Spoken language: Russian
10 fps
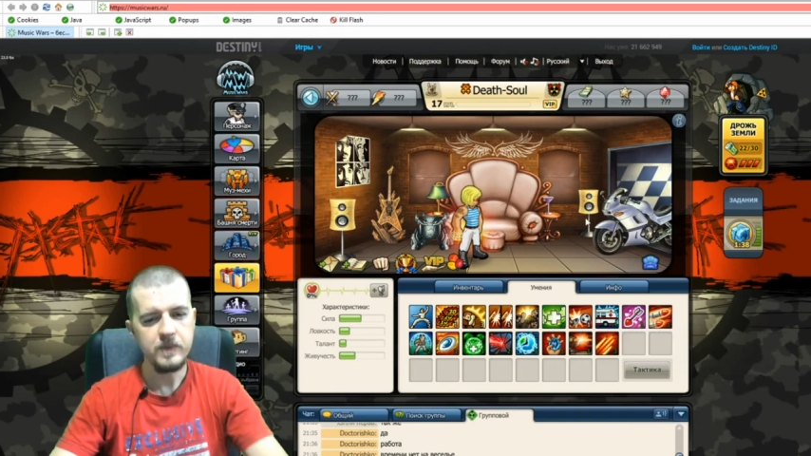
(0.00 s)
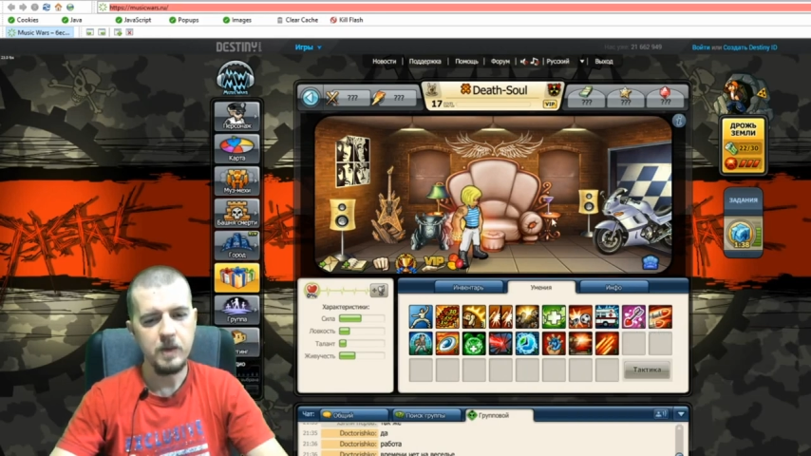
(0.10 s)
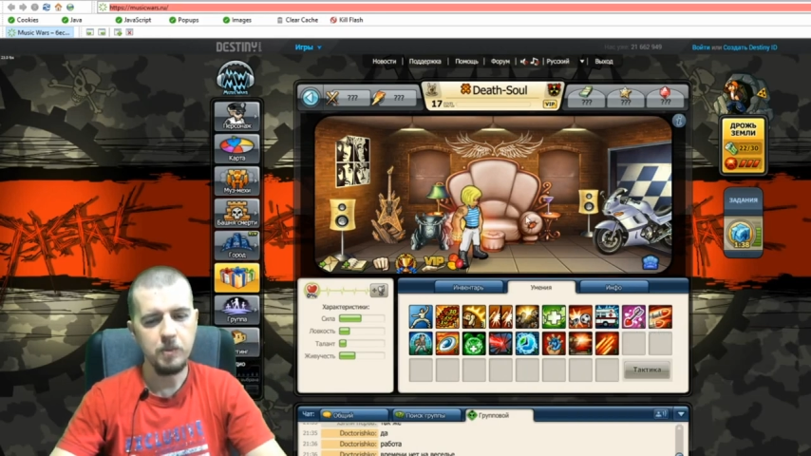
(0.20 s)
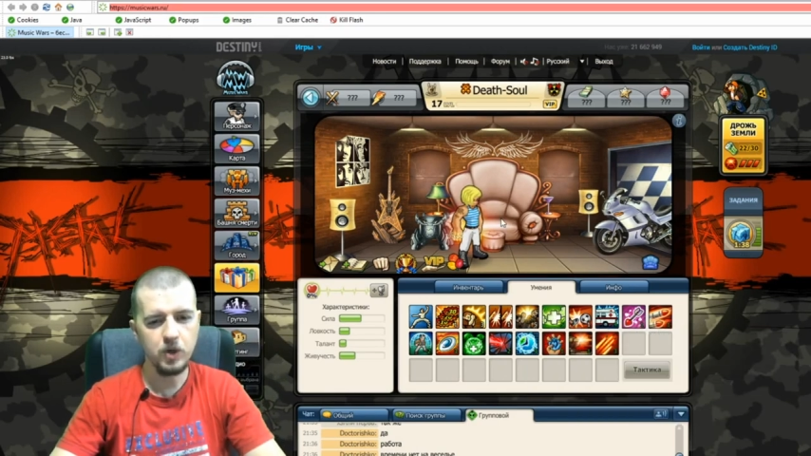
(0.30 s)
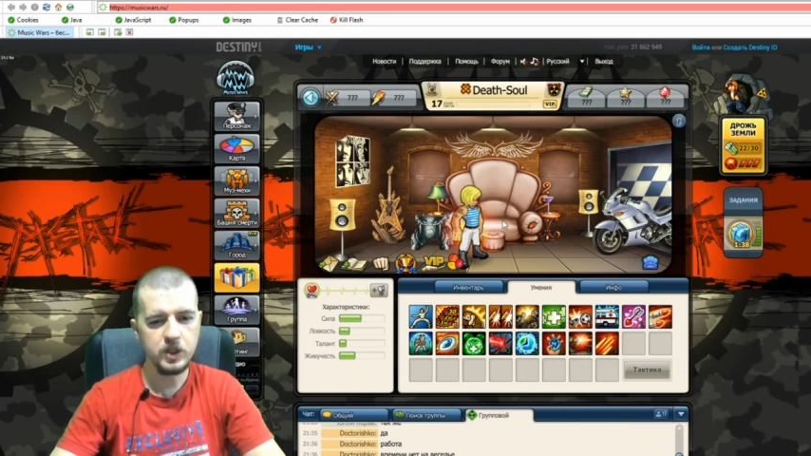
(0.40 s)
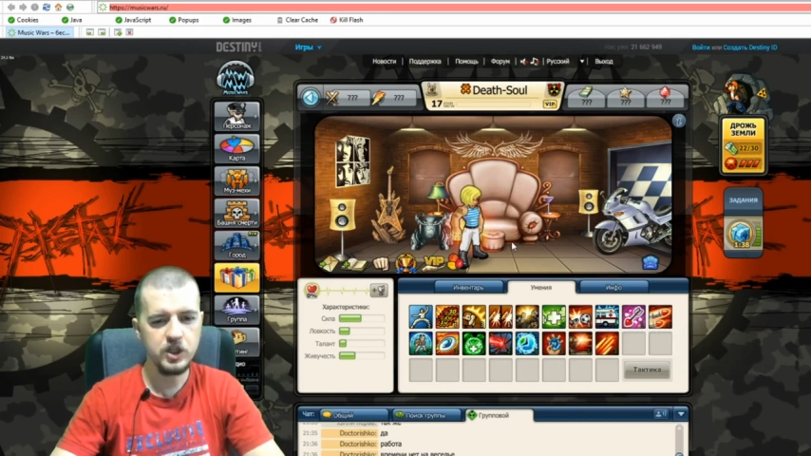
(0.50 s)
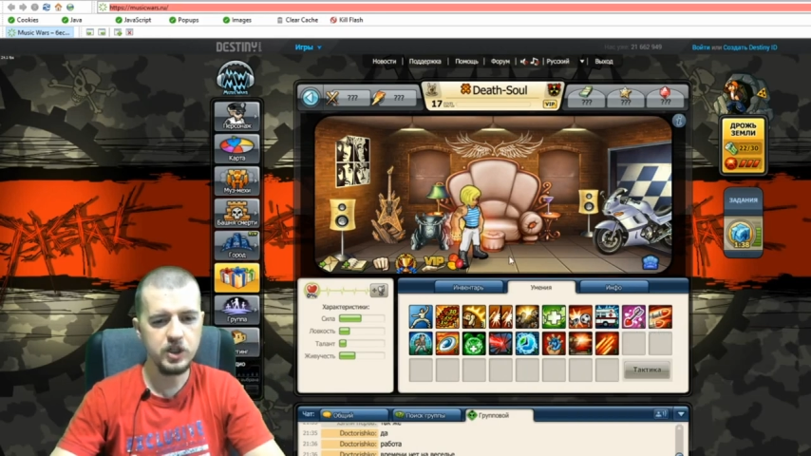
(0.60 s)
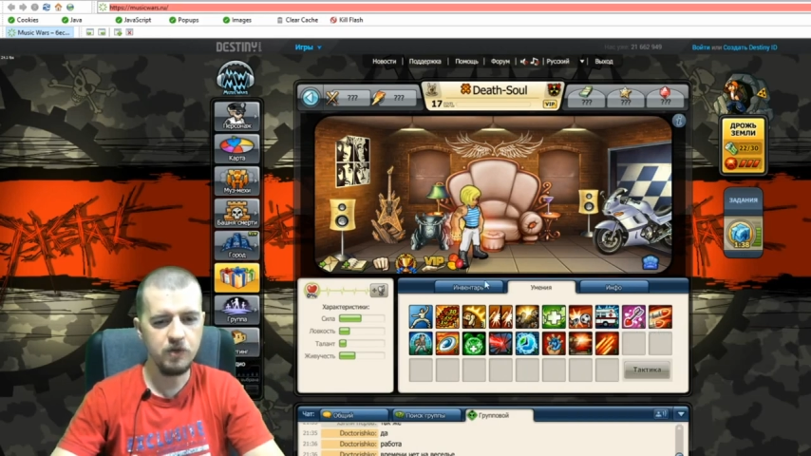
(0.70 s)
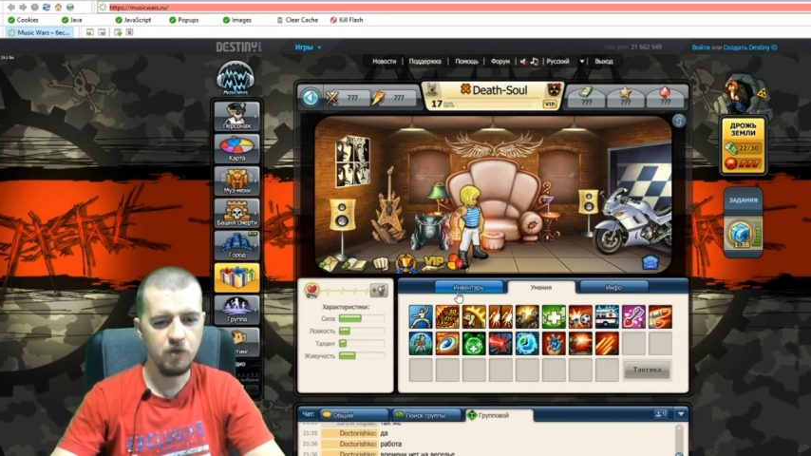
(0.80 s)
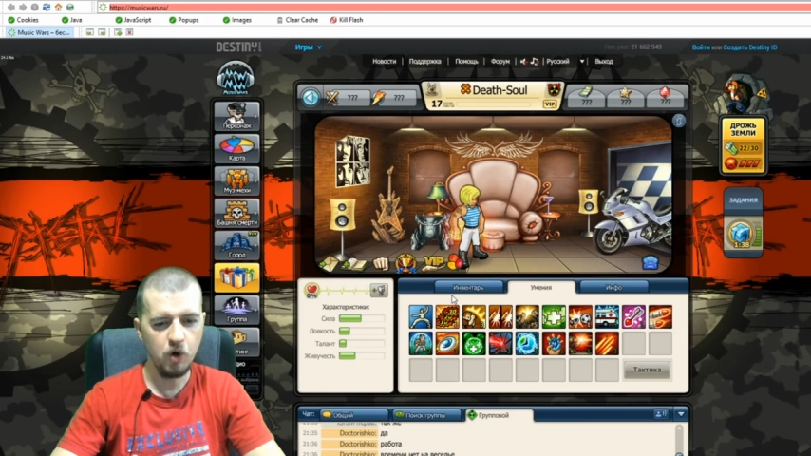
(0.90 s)
после
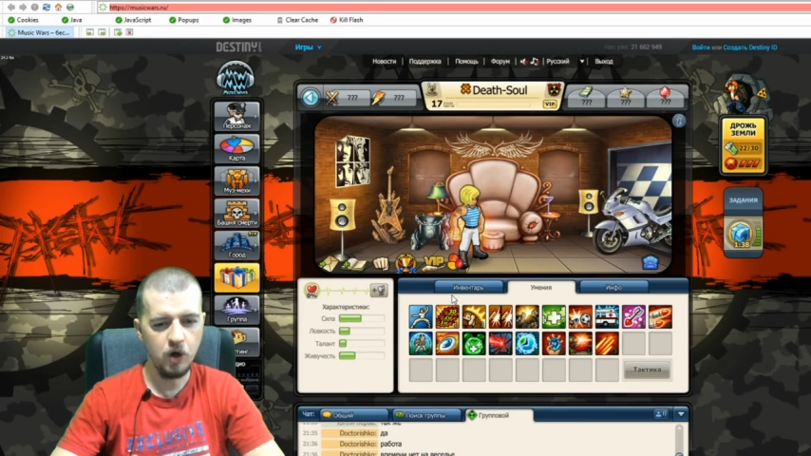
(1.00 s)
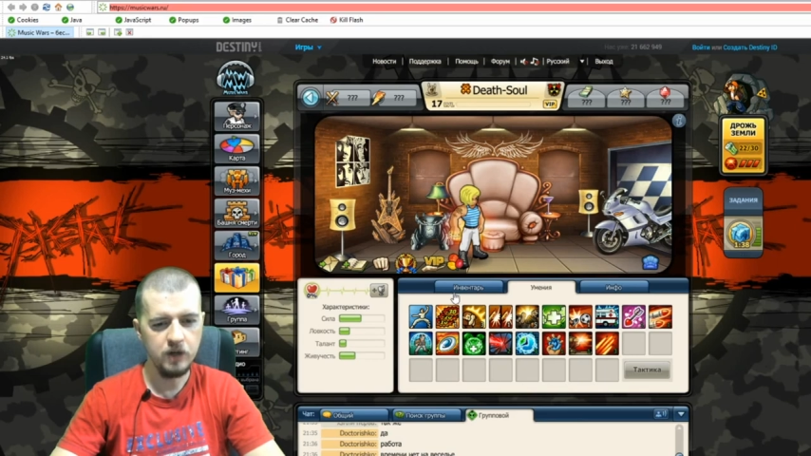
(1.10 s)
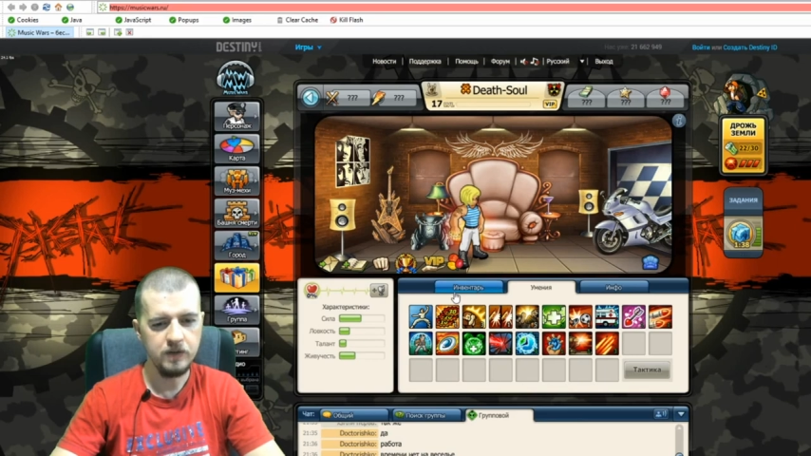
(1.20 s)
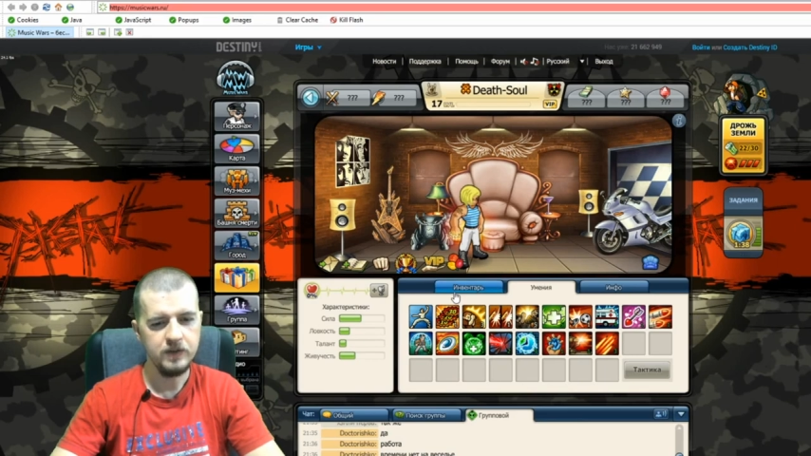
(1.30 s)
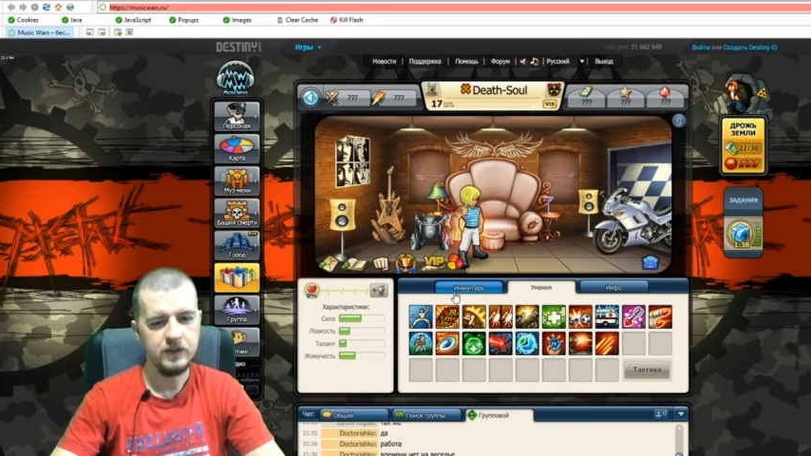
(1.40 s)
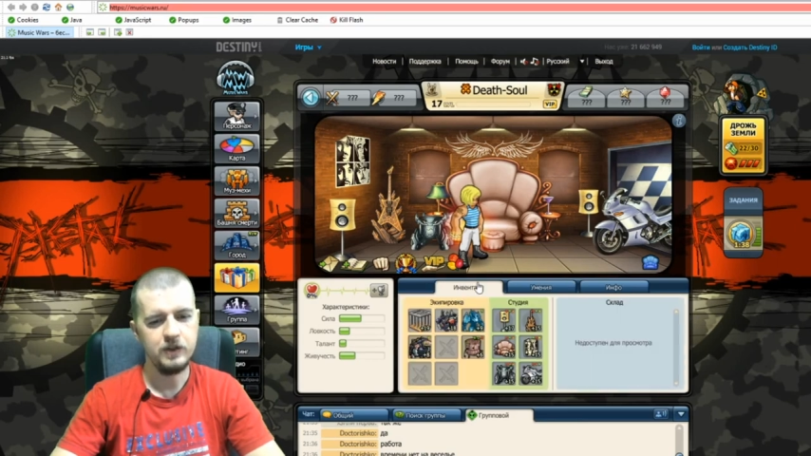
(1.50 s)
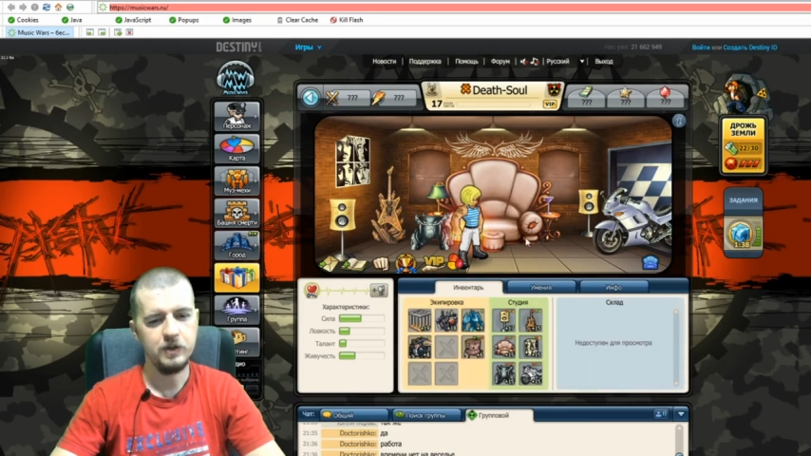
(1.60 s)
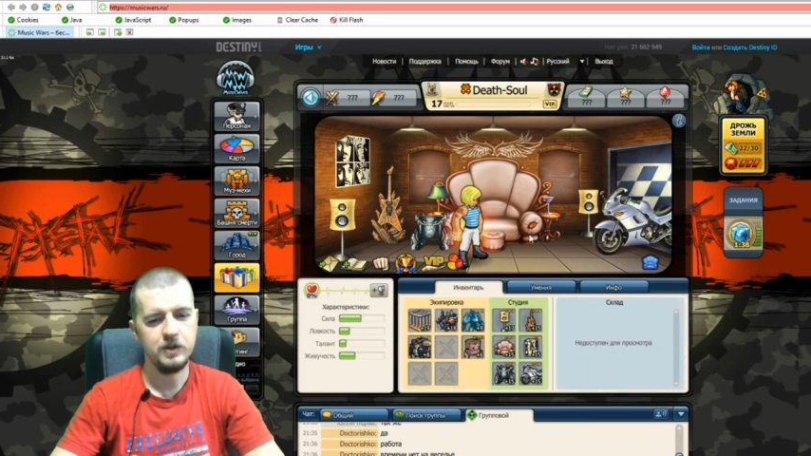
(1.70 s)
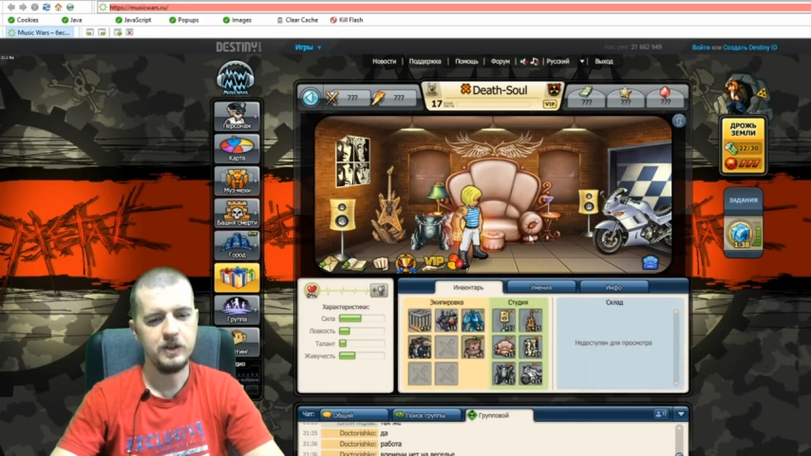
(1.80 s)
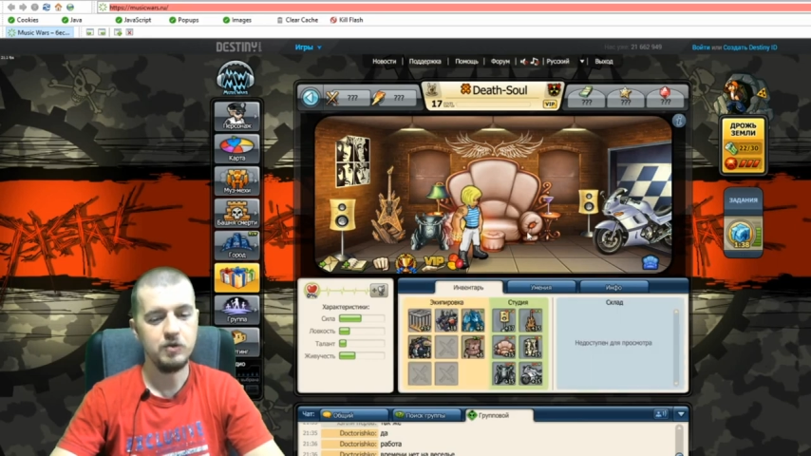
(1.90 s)
чего, то есть